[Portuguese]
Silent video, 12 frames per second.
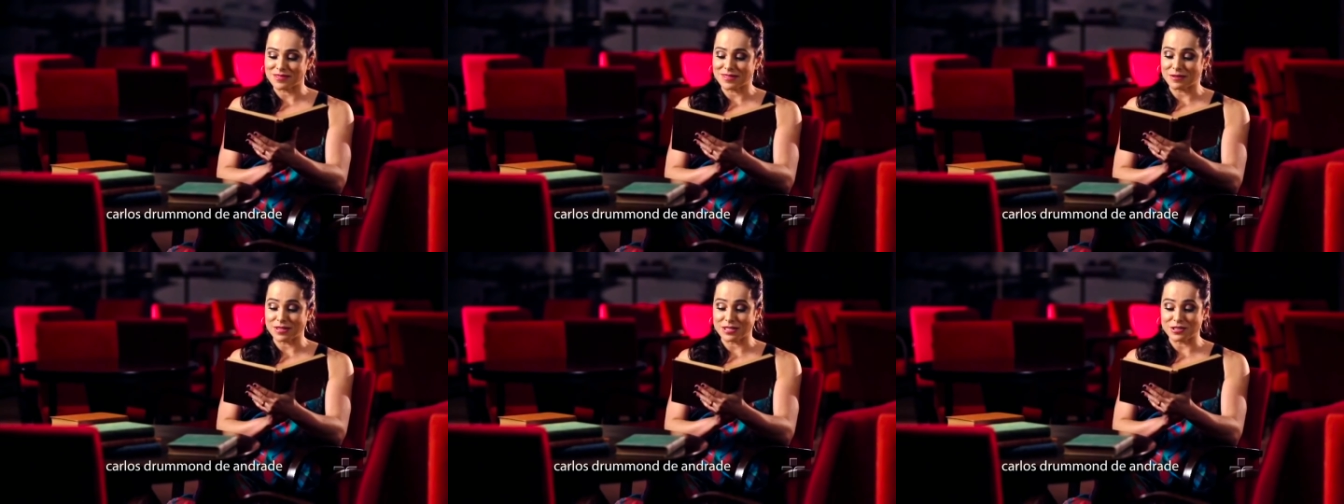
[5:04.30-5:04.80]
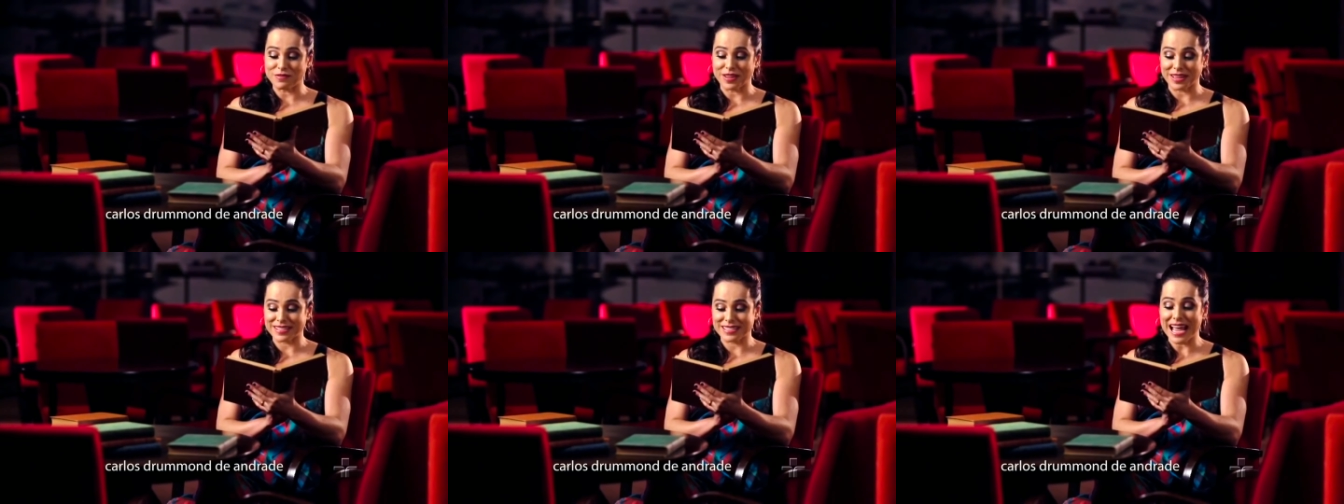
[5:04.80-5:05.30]
seus
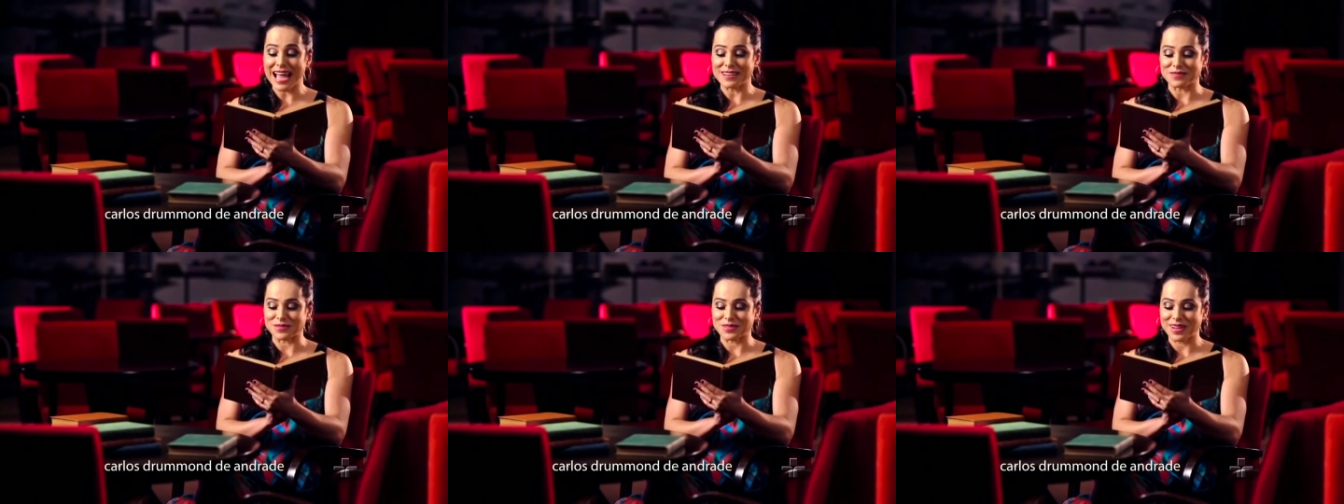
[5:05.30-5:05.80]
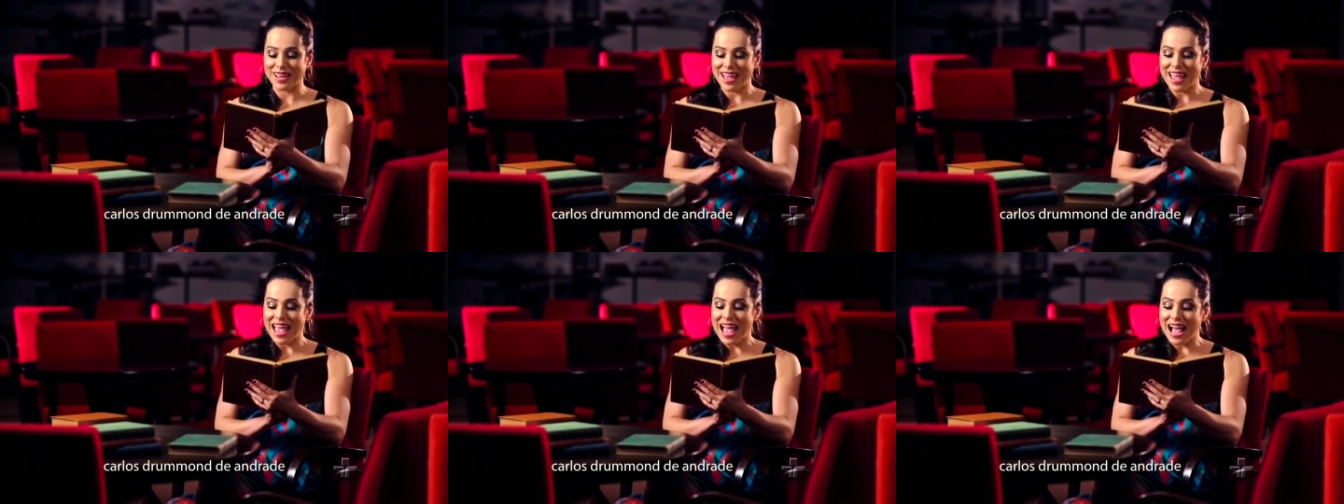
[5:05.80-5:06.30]
adversários,
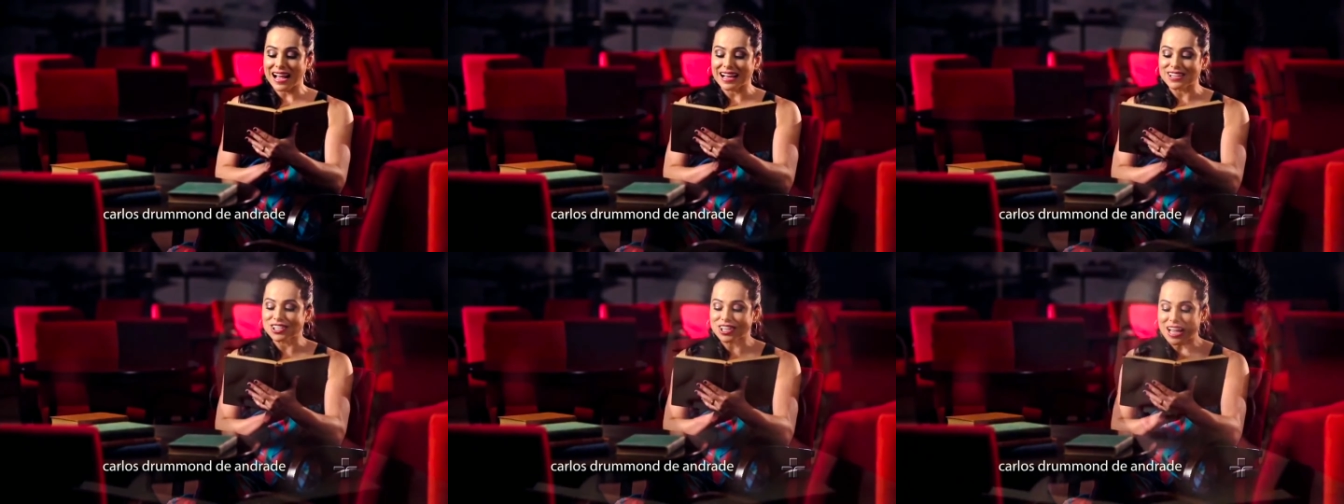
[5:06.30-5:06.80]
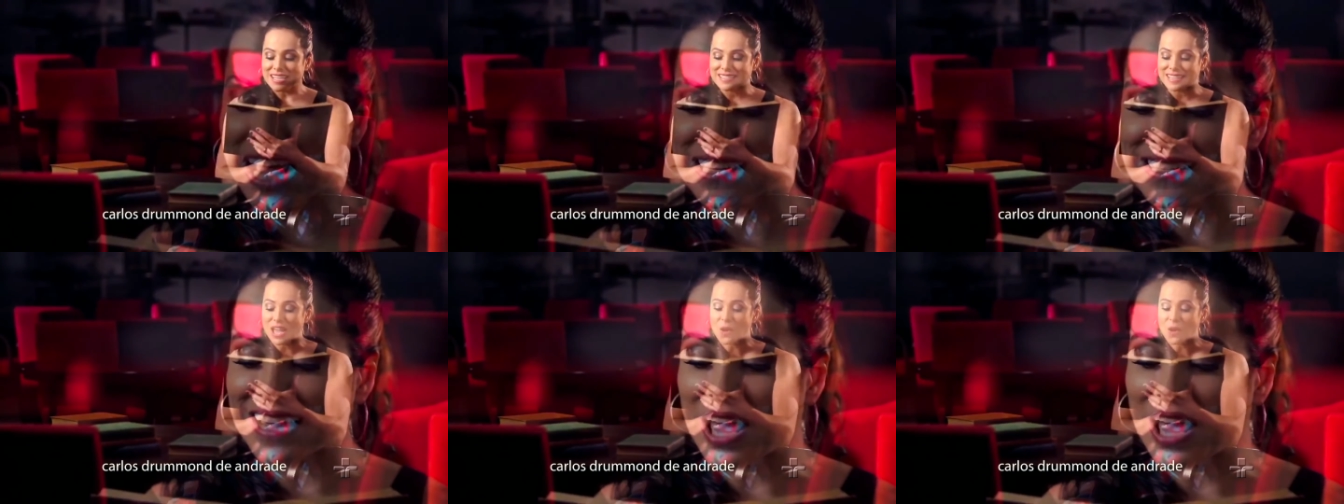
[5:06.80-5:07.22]
a cachaça